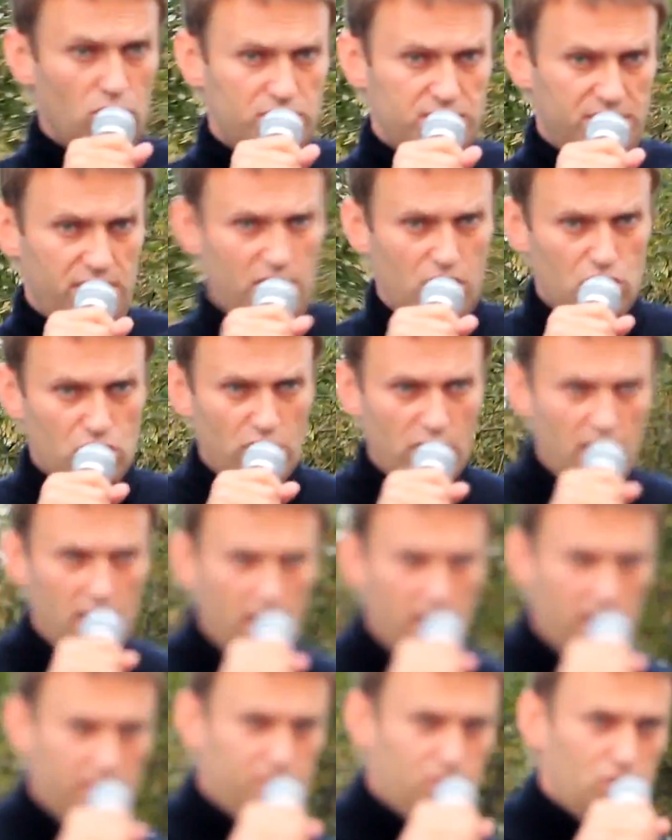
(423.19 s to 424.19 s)
100 встреч
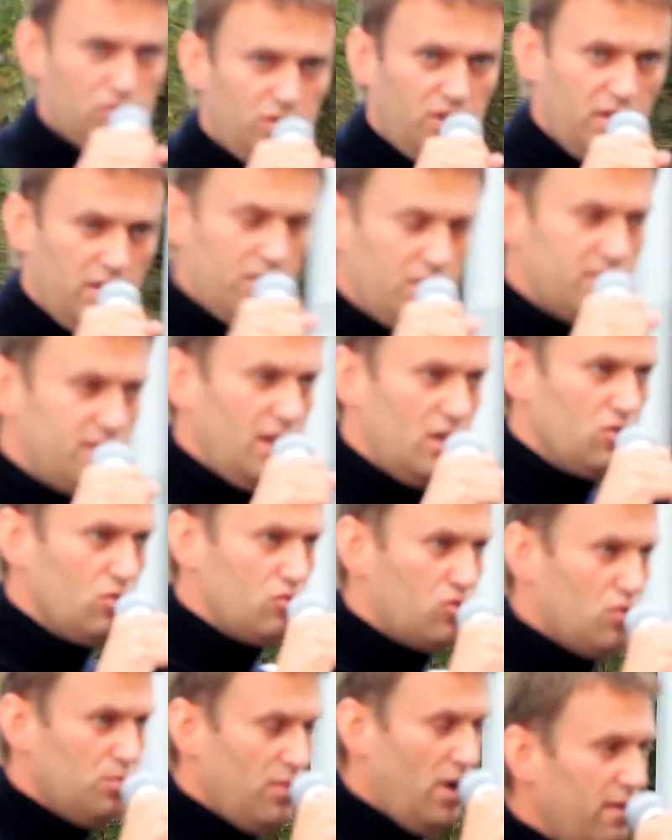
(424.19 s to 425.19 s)
и все-таки не
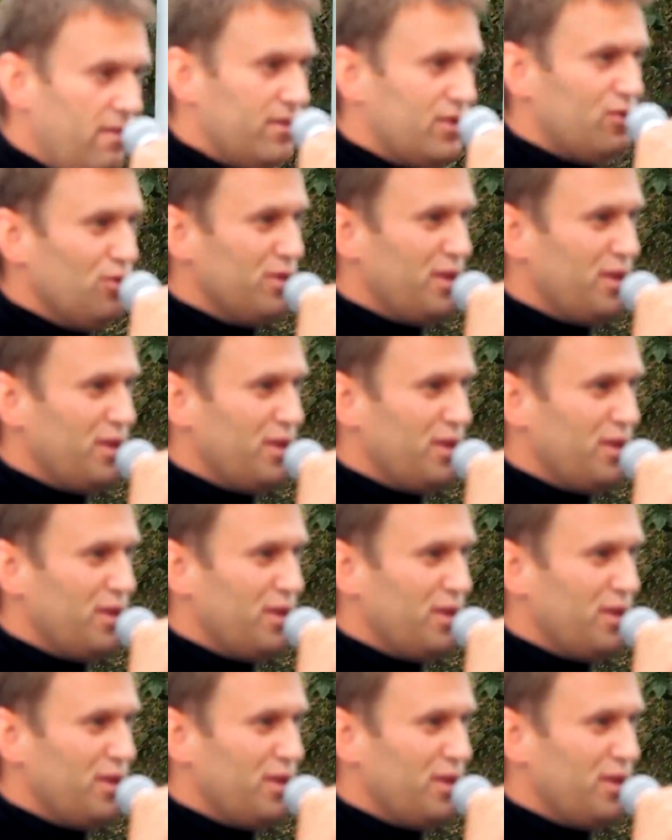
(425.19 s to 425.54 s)
сойду с ума в